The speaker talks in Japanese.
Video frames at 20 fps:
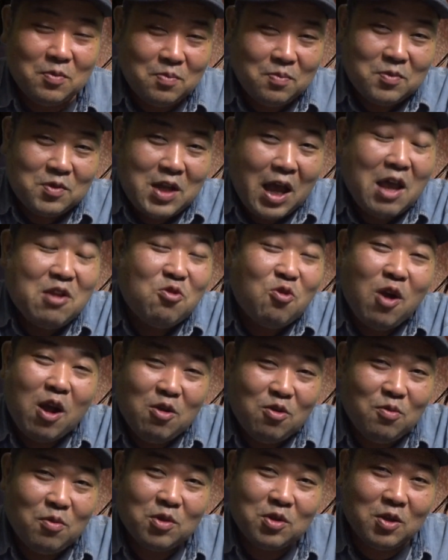
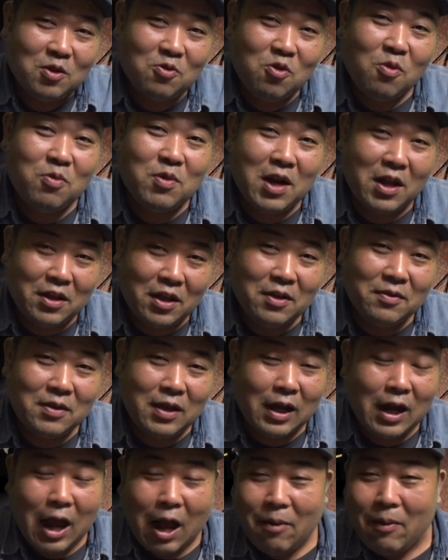サイコガンを持ってるコブラね。
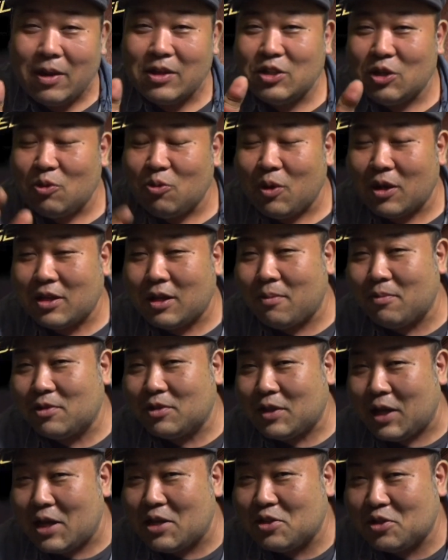だからアワチョとか多
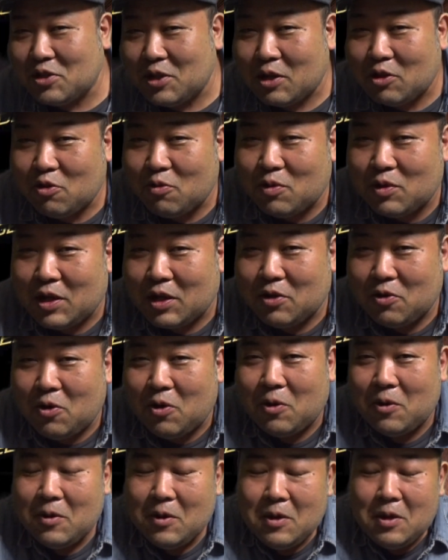分大好きだと思うんだけ
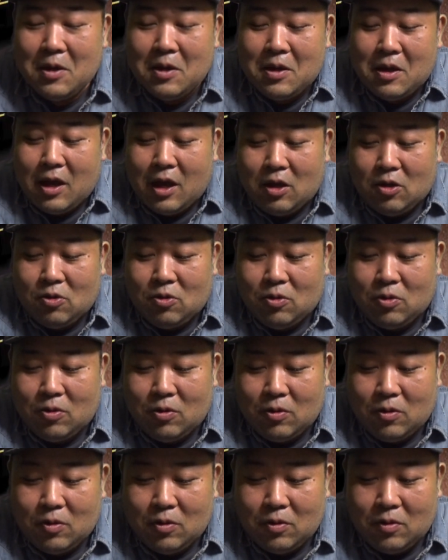ど、あ
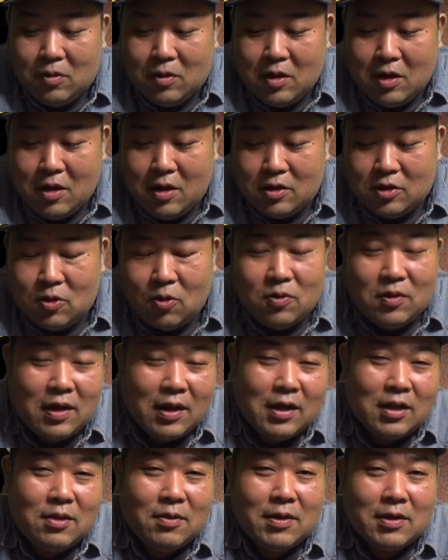のー、そん
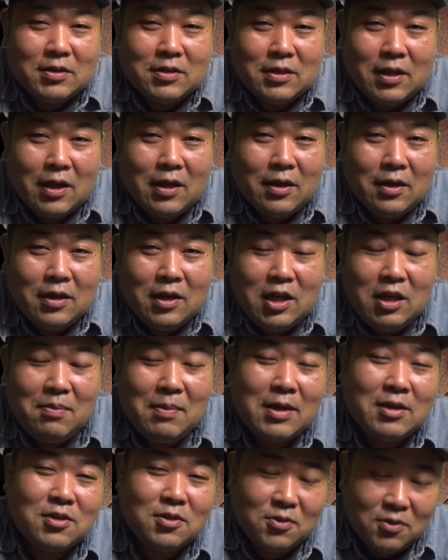な方はですね、
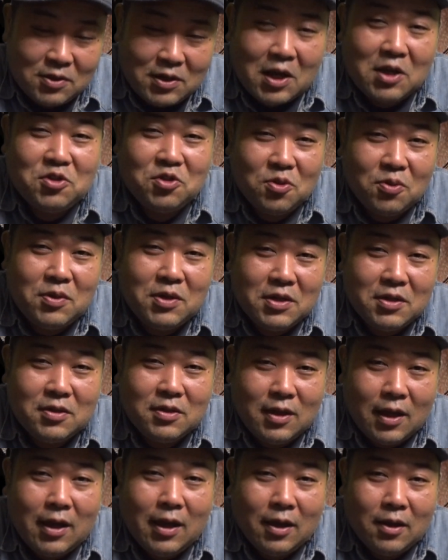今すぐ劇場に行っ
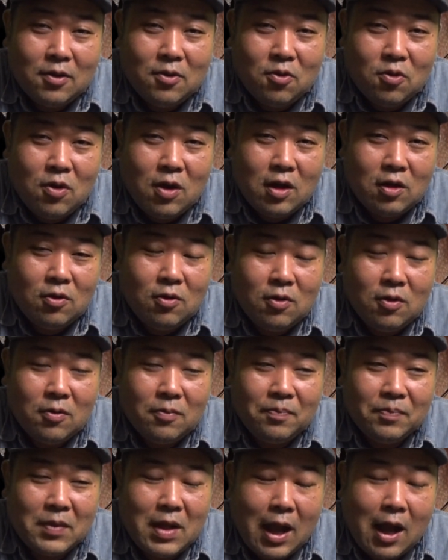てこのあの
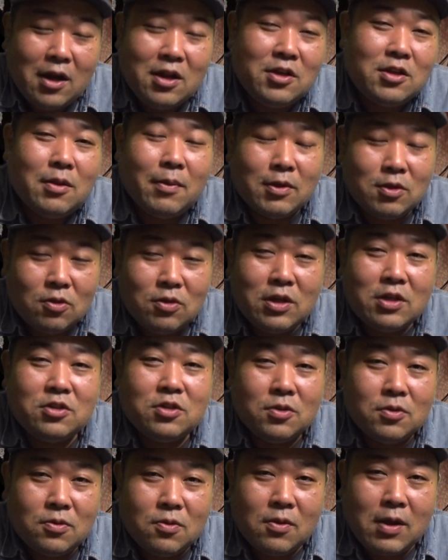
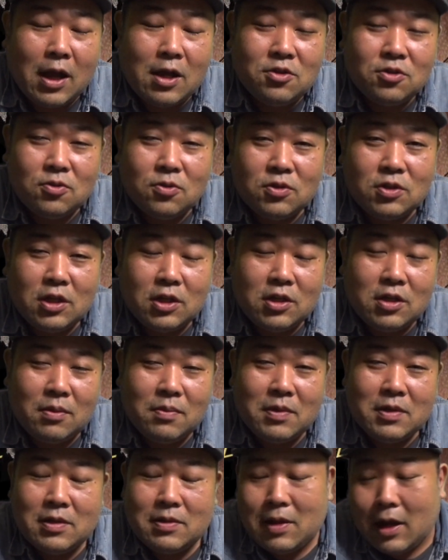アリータバトルエンジェルを鑑賞してきて
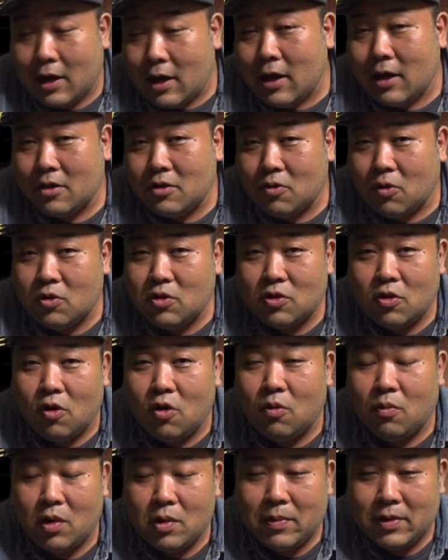みたら良いと
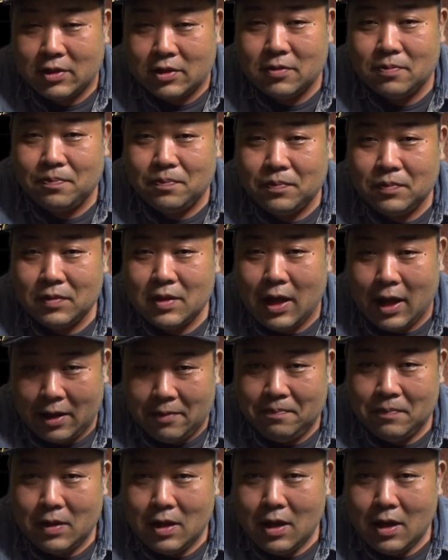思います。はい、